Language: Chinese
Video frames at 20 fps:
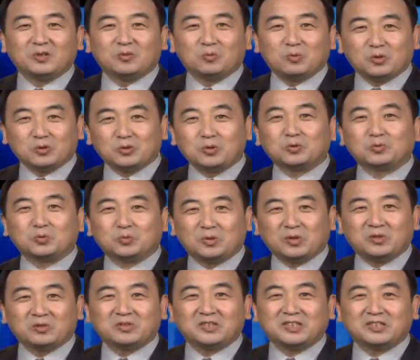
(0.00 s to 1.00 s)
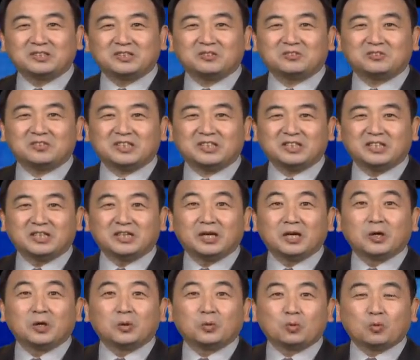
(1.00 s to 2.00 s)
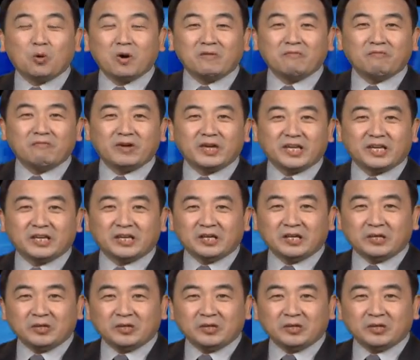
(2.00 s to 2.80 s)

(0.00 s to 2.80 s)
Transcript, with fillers: 我说主流的人就是以官位